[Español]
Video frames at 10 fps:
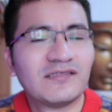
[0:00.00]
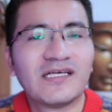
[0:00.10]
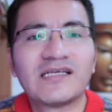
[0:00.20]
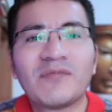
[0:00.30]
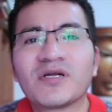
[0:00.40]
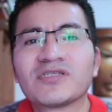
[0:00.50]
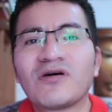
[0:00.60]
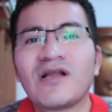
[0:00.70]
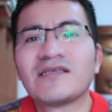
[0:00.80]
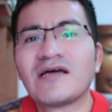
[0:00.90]
y esa
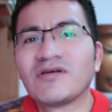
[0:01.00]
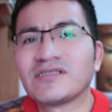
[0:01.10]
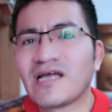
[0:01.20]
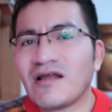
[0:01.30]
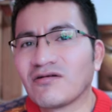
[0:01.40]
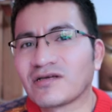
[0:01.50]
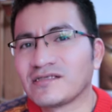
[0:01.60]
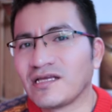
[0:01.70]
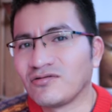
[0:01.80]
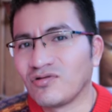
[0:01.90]
persona ya no está lo
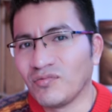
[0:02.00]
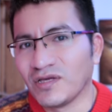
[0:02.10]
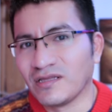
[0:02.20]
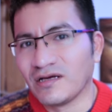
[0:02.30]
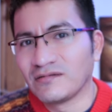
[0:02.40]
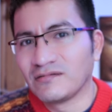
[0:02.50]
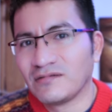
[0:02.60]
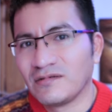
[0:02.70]
que es en tu vida,